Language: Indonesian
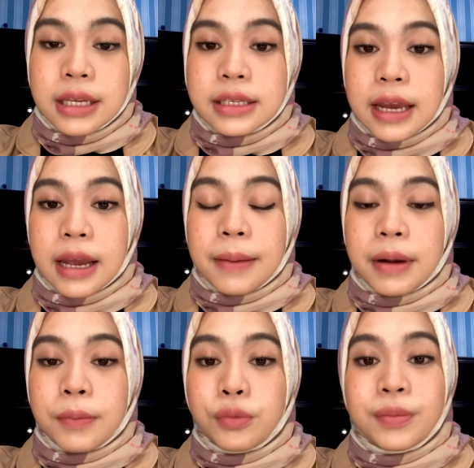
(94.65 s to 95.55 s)
Saya
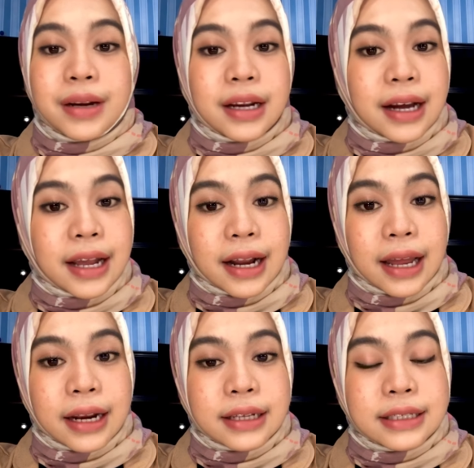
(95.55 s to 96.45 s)
mampu
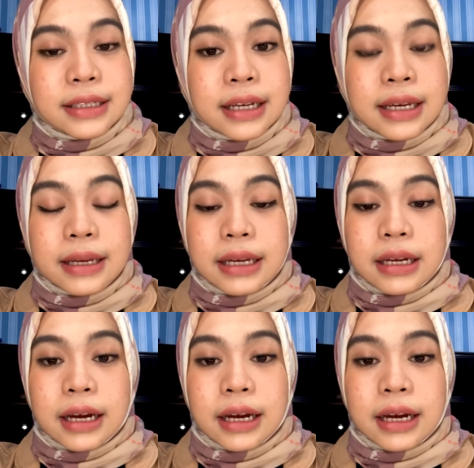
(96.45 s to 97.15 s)
mendengarkan eh,